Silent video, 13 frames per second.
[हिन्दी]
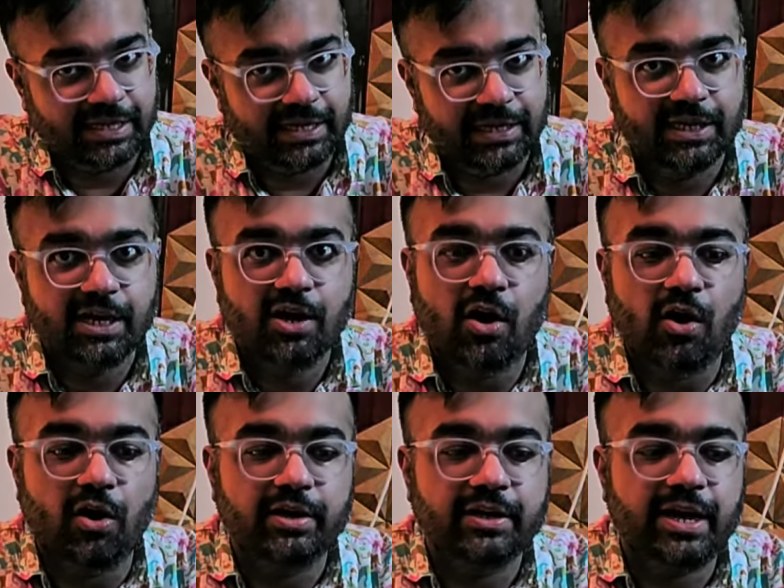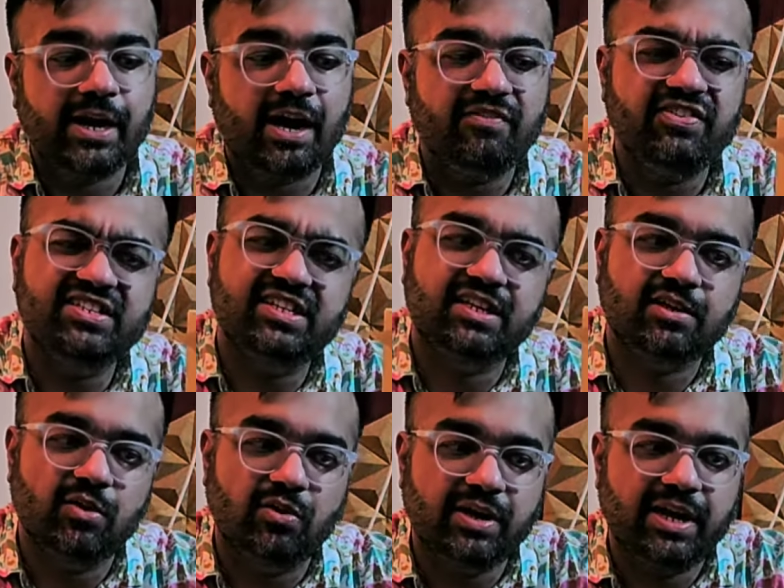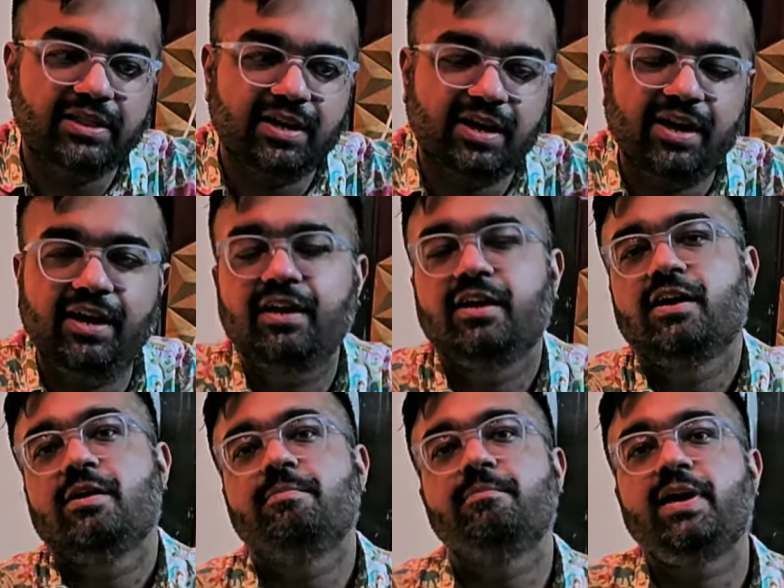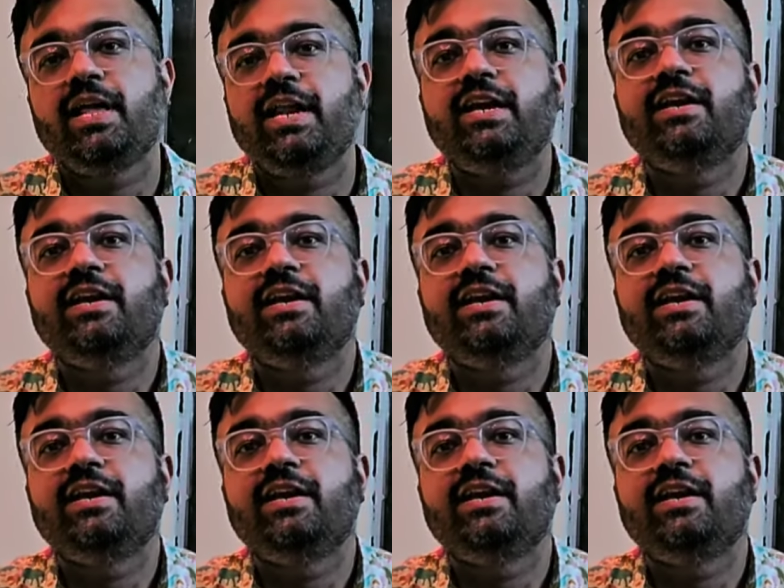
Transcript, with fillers: और ये काफ़ी सिक्योर रहता है मेरी डिलीवरी